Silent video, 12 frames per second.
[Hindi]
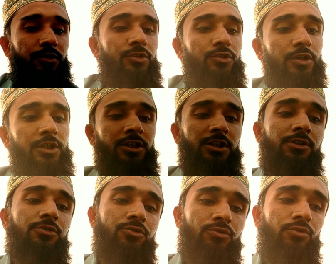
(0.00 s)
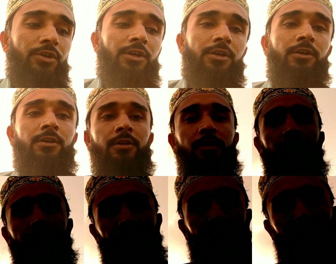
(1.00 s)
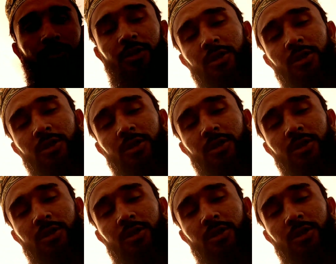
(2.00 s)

वीडियो एडिटिंग शुरू की वीडियो